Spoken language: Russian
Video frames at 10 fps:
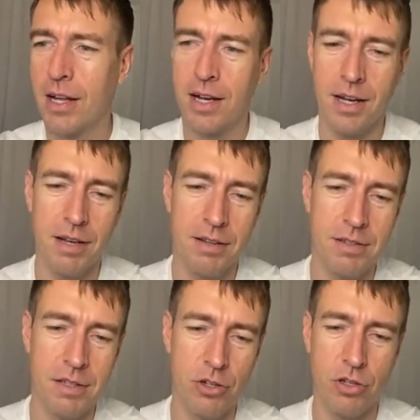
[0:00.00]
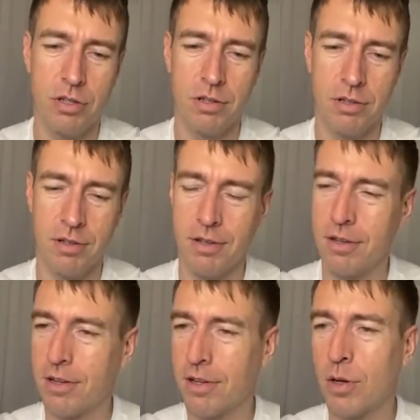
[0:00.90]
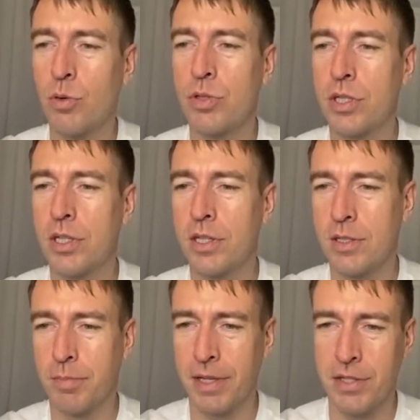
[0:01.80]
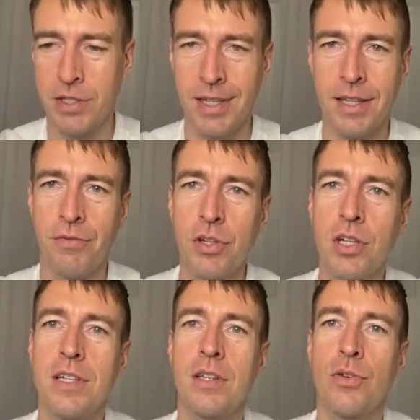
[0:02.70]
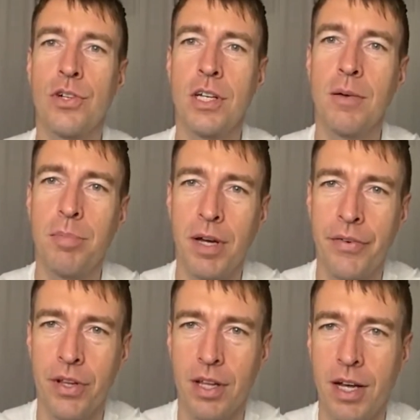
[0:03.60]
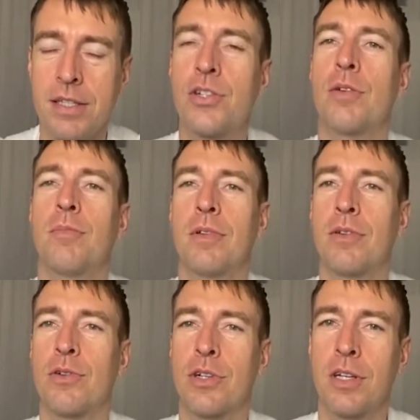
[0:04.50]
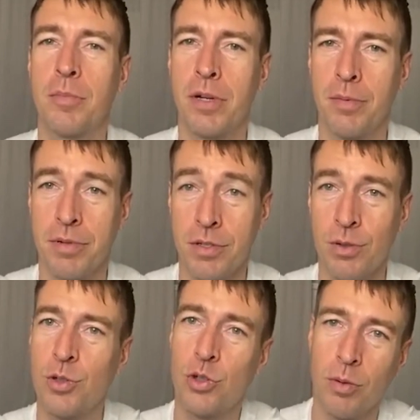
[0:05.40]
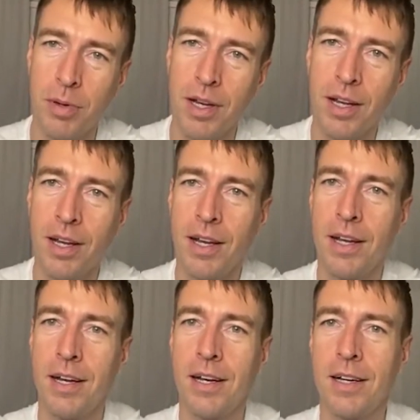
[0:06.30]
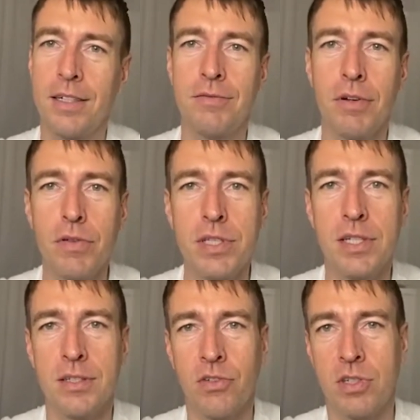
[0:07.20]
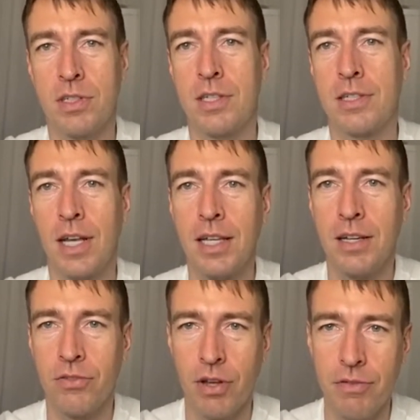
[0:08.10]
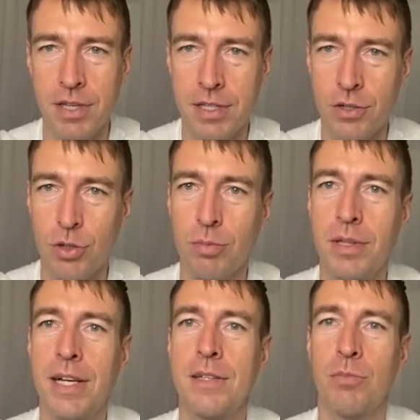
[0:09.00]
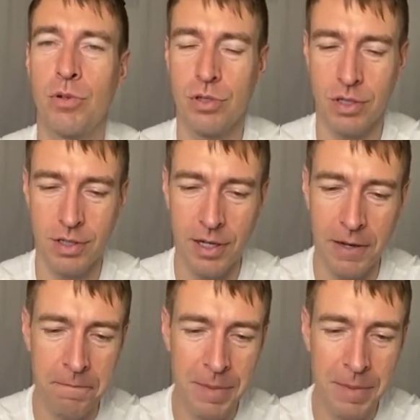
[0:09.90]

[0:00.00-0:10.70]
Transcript: а, значит, э, уйти и не заплатить. Это фишка из нарушения правил. А зачем нарушение правил происходит? Чтобы вывести состояние равновесия, чтобы дать эмоции, да,